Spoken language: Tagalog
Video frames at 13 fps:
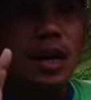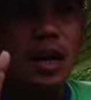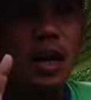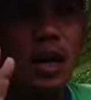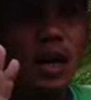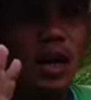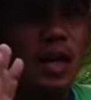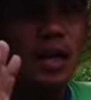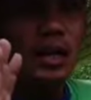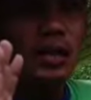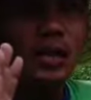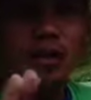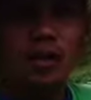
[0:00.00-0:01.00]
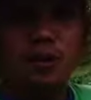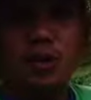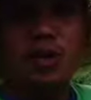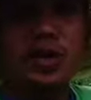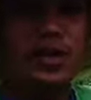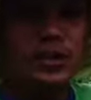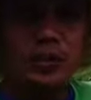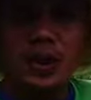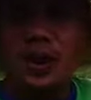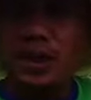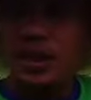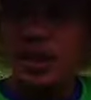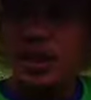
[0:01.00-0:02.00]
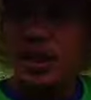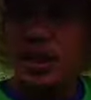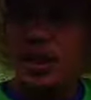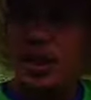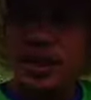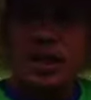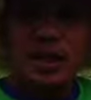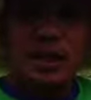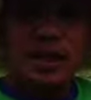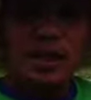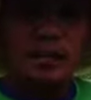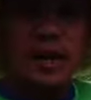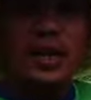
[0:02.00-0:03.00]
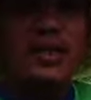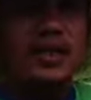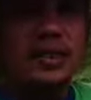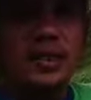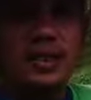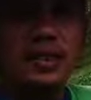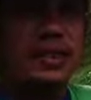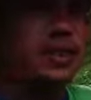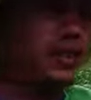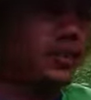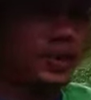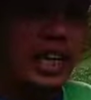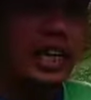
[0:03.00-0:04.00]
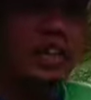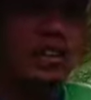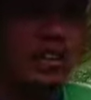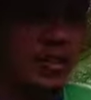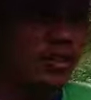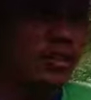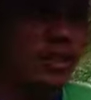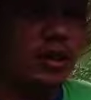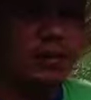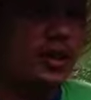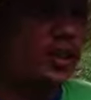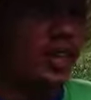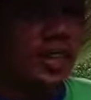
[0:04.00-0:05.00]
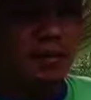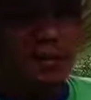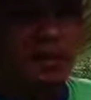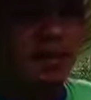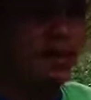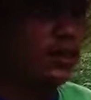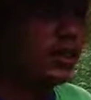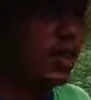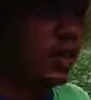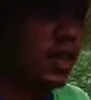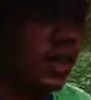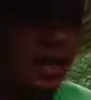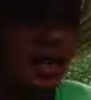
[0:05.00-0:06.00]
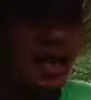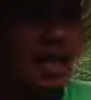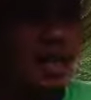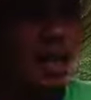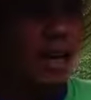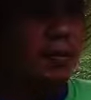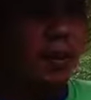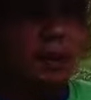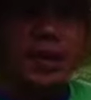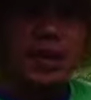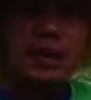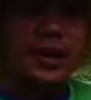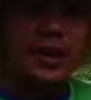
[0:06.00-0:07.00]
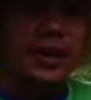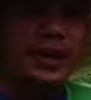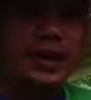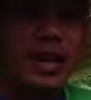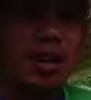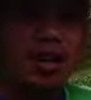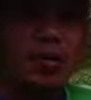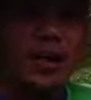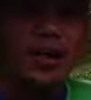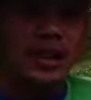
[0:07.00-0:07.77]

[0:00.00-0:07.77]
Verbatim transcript: uh, siguro more or less 100 plus yung kilo yung nabinta namin doon sa uh, public market Tacloban